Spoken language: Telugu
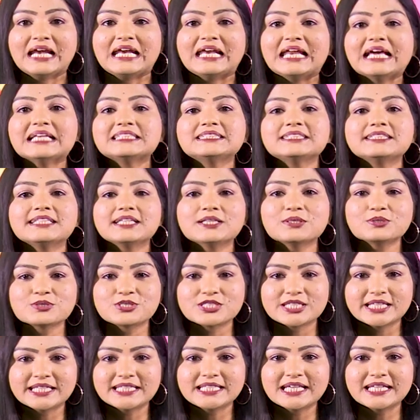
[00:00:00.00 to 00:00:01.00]
లేత రంగు
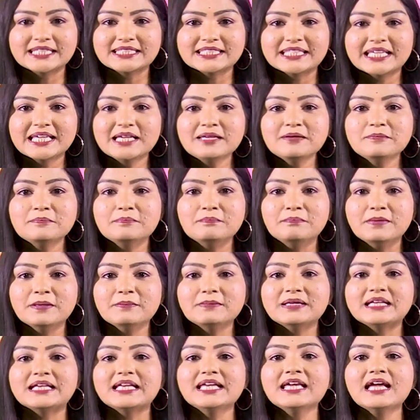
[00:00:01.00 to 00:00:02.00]
చేయడానికి
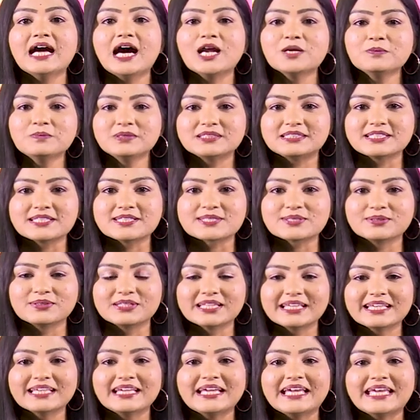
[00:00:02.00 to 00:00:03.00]
మిమ్మల్ని
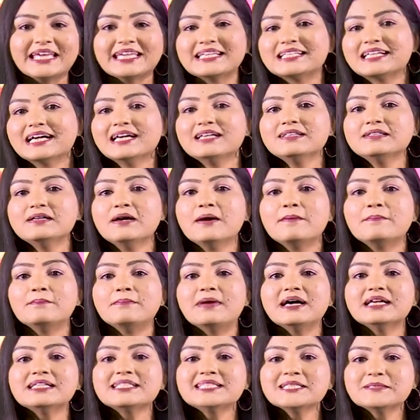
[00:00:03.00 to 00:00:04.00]
అనుమతిస్తుంది ఇక
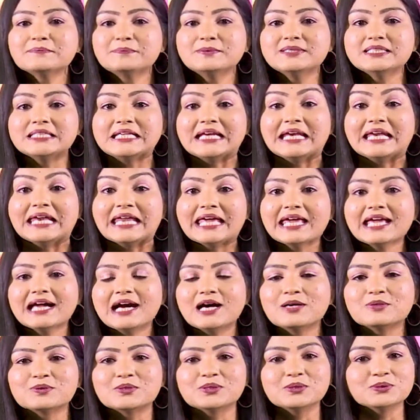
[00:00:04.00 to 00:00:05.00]
మల్టిపుల్
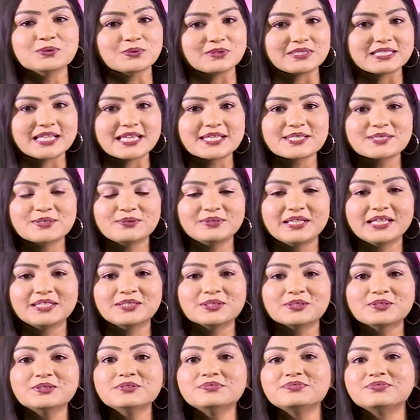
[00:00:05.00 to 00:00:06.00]
లేఅవుట్లు
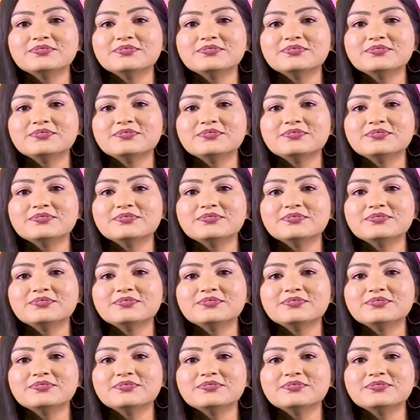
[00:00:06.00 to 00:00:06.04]
చేసుకునేందుకు